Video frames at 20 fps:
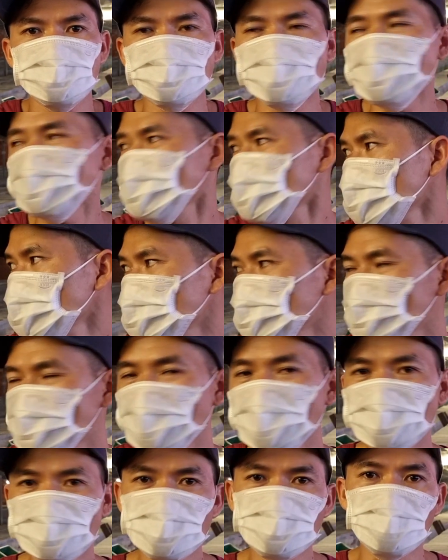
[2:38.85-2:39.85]
và nó sẽ
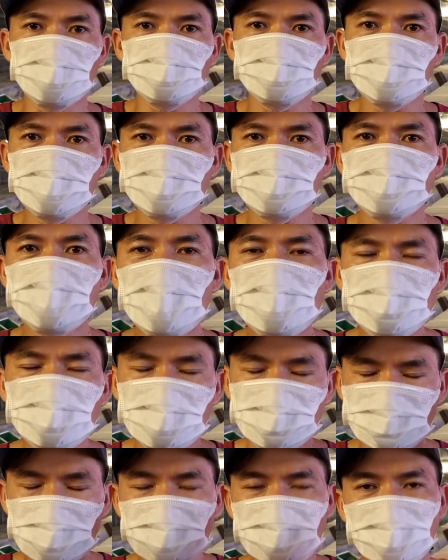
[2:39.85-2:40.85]
trình cái bụng lên nếu
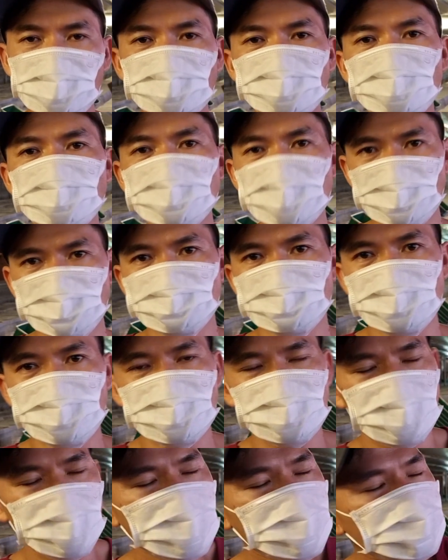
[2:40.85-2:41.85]
mình phát hiện không kịp
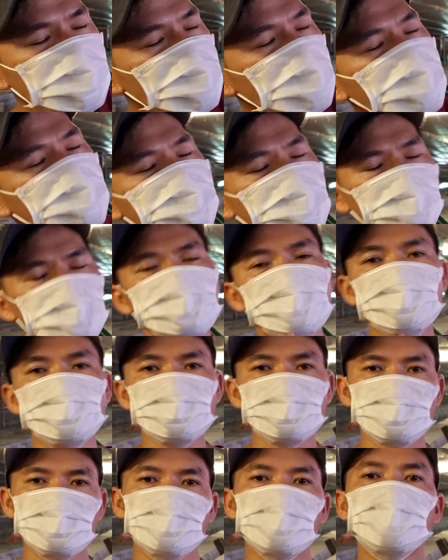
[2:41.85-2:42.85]
thì 90 phần
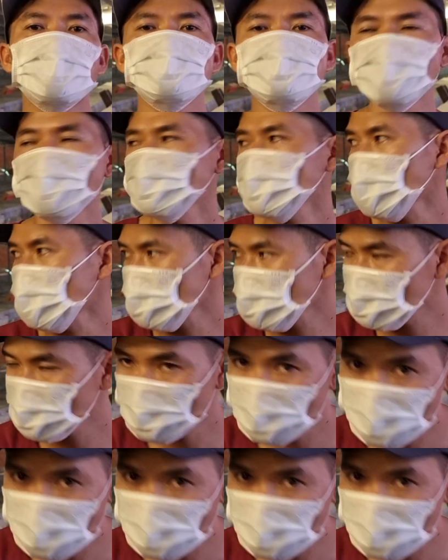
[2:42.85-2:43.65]
trăm là sẽ chết